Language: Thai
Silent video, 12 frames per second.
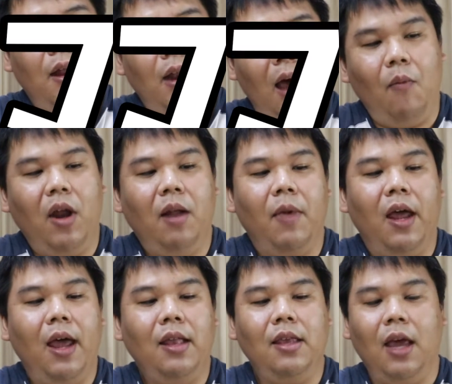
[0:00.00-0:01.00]
ถามว่าทำไม
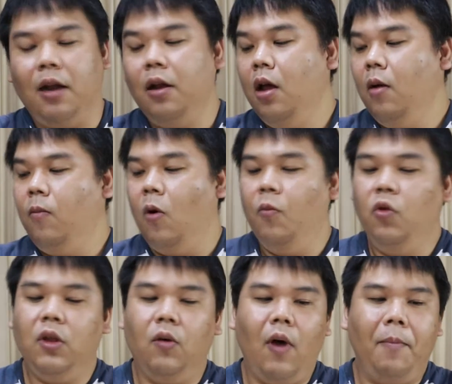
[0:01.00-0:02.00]
ให้ 7 ผม
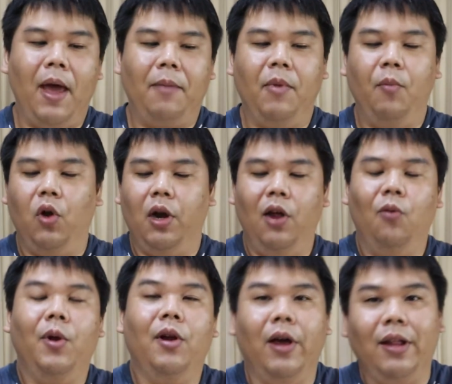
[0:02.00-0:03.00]
รู้สึกว่าแบตมันหมดเร็ว
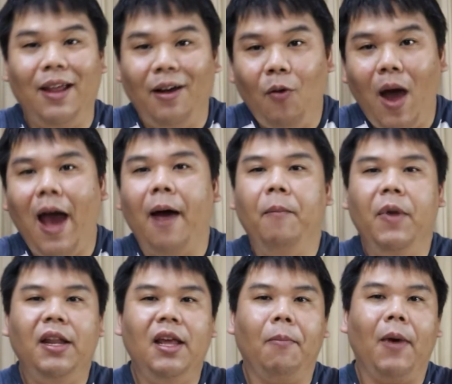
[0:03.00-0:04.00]
ไปหน่อย แต่ยังว่าเมื่
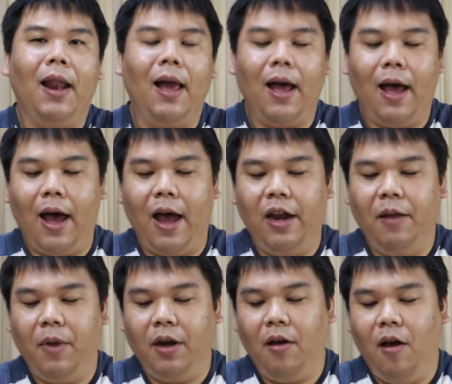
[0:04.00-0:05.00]
อเทียบกับราคาเนี่ย
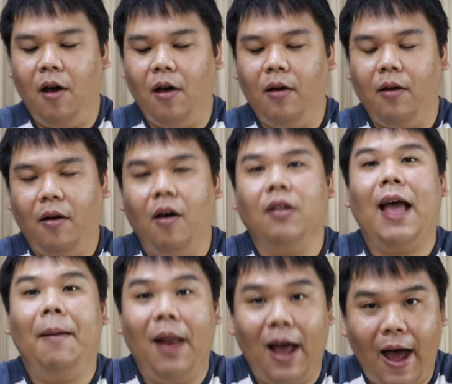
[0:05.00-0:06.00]
มันก็ก็
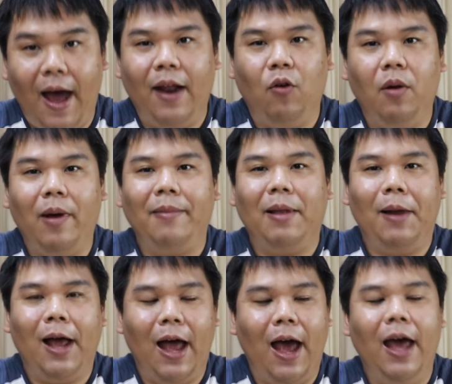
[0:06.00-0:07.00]
ตามราคานะคุณภาพตาม
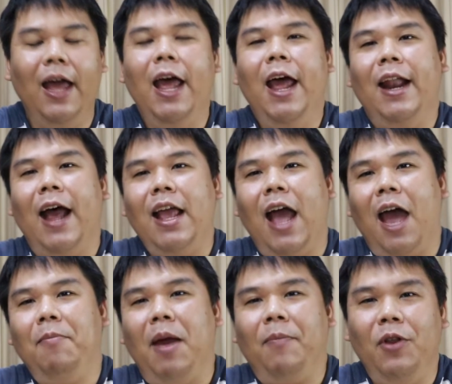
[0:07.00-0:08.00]
ราคา ถ้าอยาก
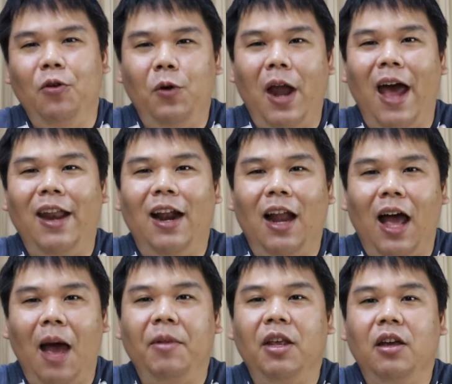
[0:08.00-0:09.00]
ให้แบตมันอยู่นานเนี่ยรา
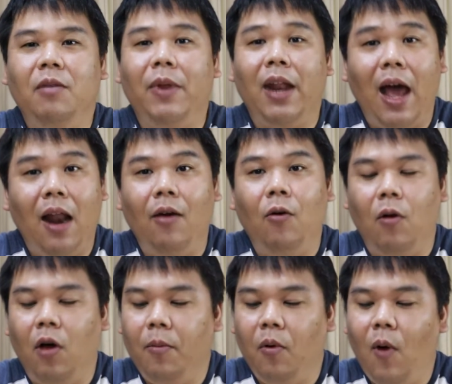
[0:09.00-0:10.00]
คามันจะขึ้นเป็น 500
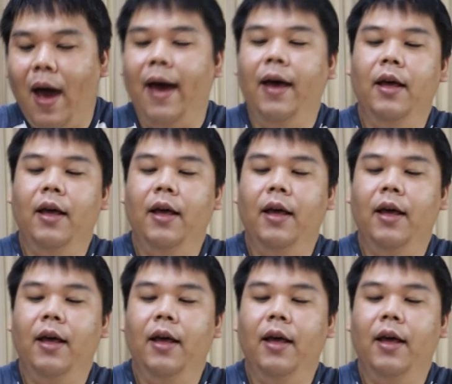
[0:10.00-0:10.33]
600 เพราะว่า